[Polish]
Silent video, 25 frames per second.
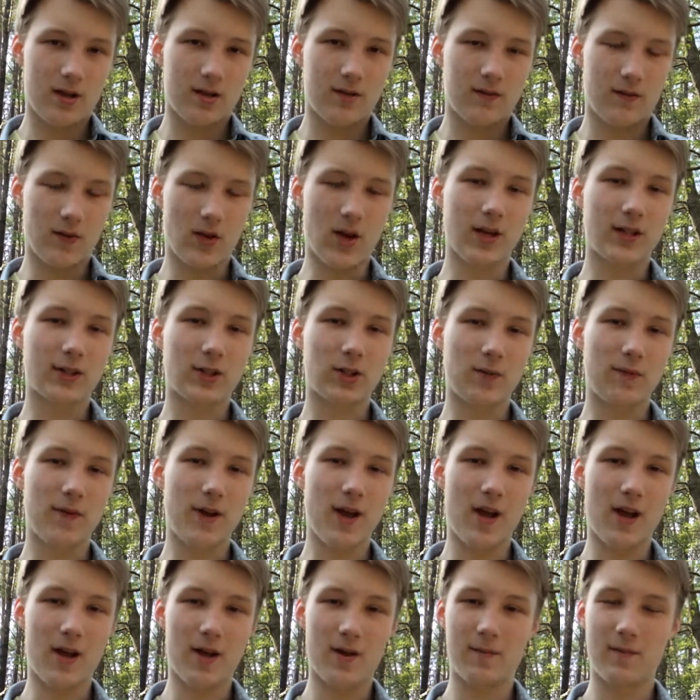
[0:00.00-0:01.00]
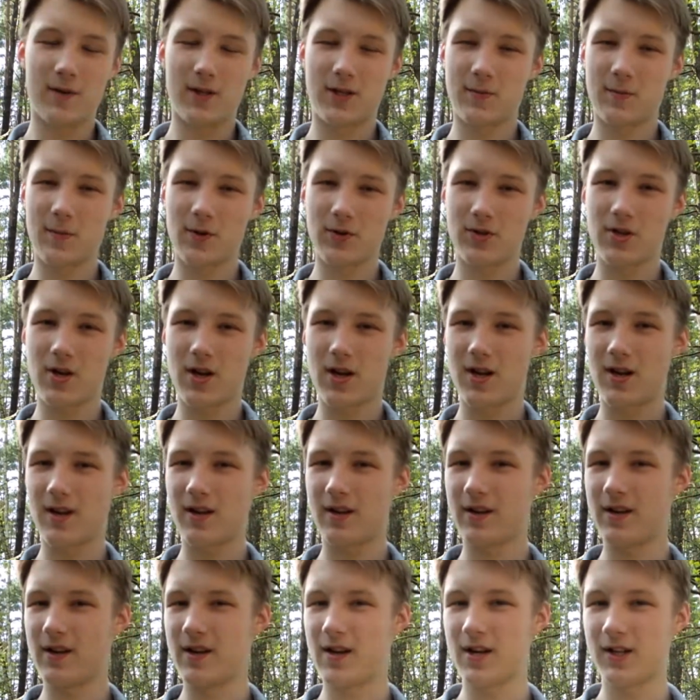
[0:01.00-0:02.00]
no a kto wie, być może
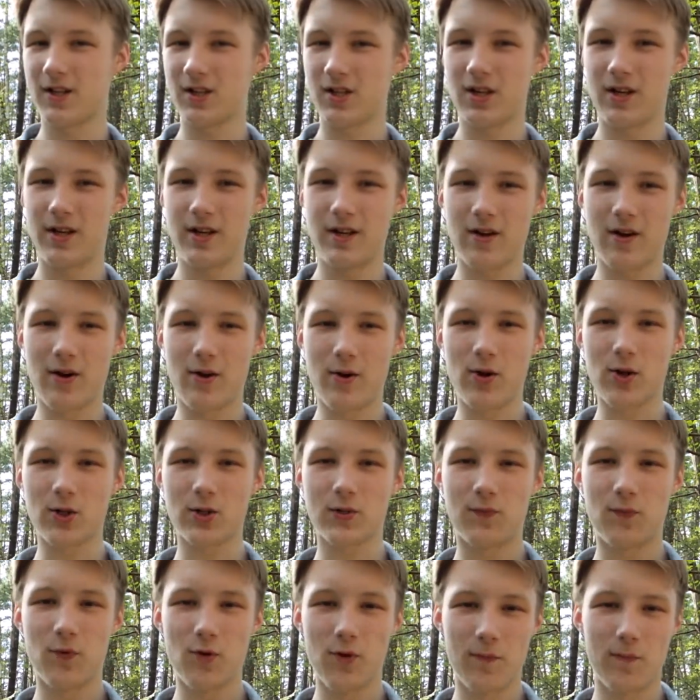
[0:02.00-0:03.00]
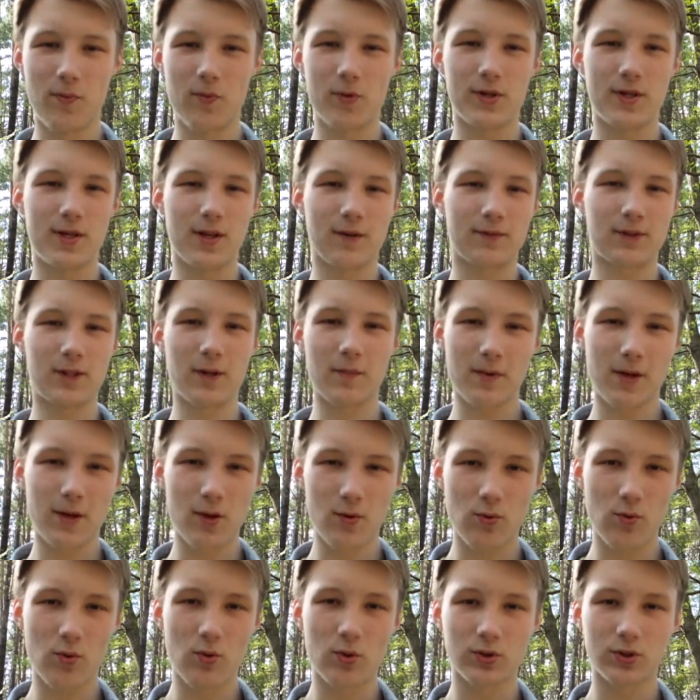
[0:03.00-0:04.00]
jeśli rozwój pójdzie w tym
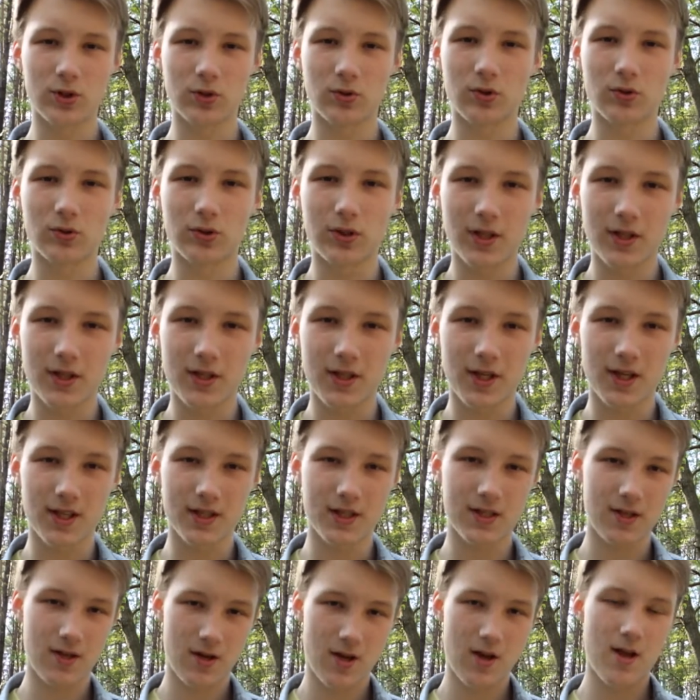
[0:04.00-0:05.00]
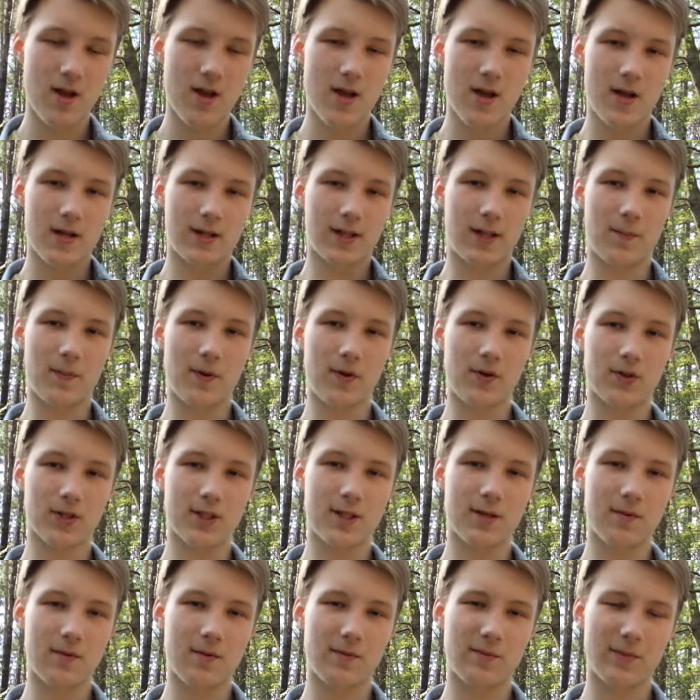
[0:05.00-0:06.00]
kierunku co dotychczas, te
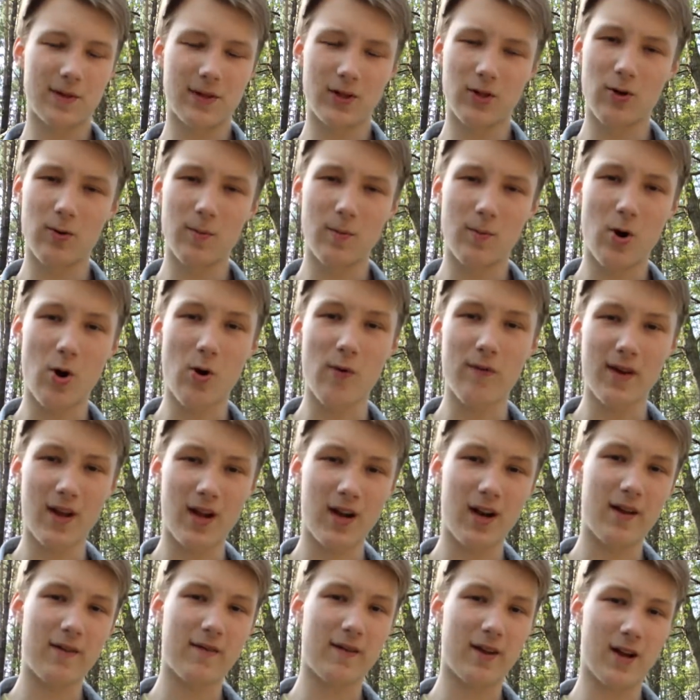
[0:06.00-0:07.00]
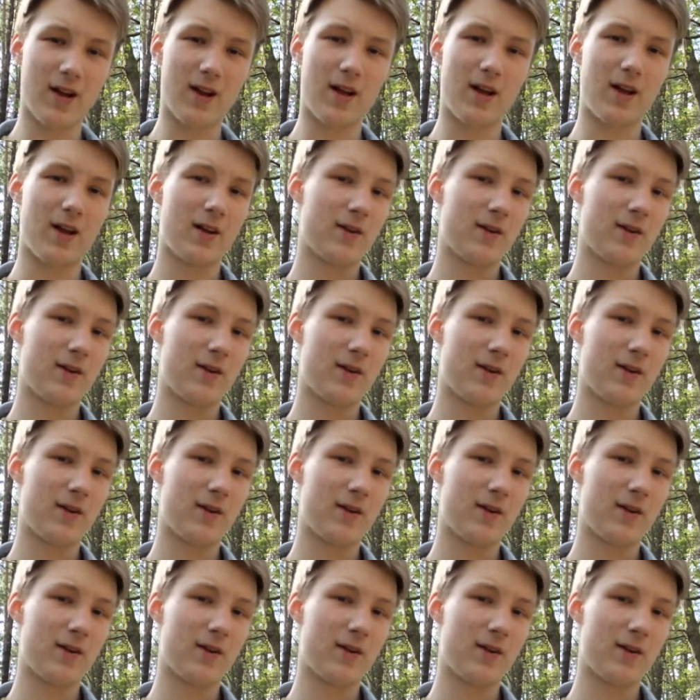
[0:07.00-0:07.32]
pieniądze będą o wiele, wiele